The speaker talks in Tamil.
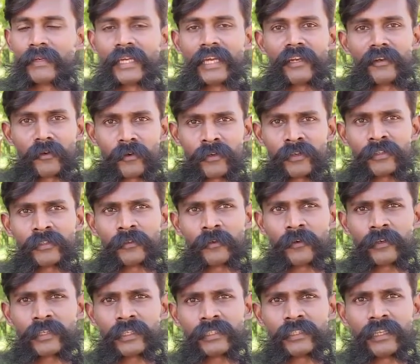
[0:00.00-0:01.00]
இப்போ என்னோடய
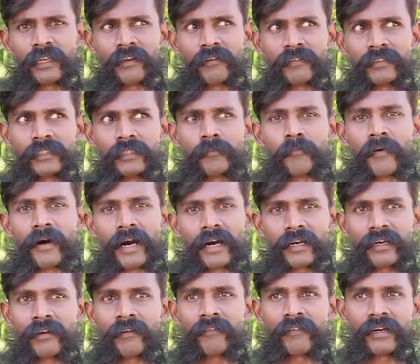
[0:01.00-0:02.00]
தோற்றத்தில் வந்து
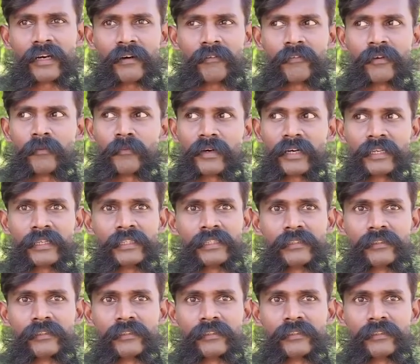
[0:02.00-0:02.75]
பார்க்குறவங்க அவர் மாதிரி